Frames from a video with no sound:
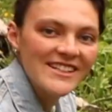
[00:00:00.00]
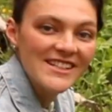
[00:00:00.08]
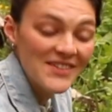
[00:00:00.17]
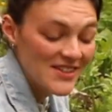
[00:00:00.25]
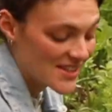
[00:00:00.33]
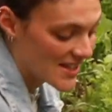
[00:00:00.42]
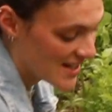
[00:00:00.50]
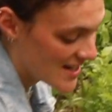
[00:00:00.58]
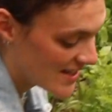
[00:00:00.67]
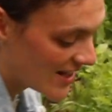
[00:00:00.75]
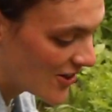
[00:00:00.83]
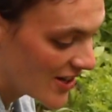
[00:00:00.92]
Si visteis las
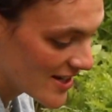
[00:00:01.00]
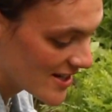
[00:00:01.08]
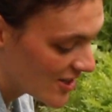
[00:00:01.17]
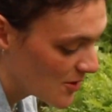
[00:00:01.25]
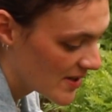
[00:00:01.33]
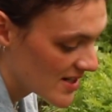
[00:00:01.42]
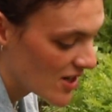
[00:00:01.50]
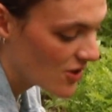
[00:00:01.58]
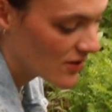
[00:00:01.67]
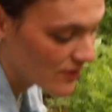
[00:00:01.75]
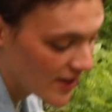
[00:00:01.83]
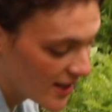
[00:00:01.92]
zanahorias el año
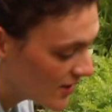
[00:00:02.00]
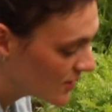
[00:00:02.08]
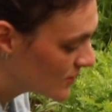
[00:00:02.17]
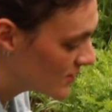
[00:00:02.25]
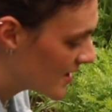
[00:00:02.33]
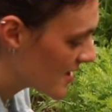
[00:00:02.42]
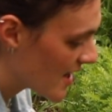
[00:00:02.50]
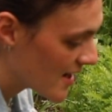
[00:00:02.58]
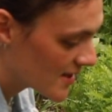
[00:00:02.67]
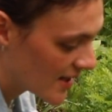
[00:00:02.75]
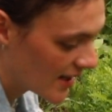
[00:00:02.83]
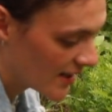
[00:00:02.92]
pasado fue un
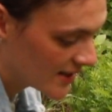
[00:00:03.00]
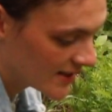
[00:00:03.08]
desastre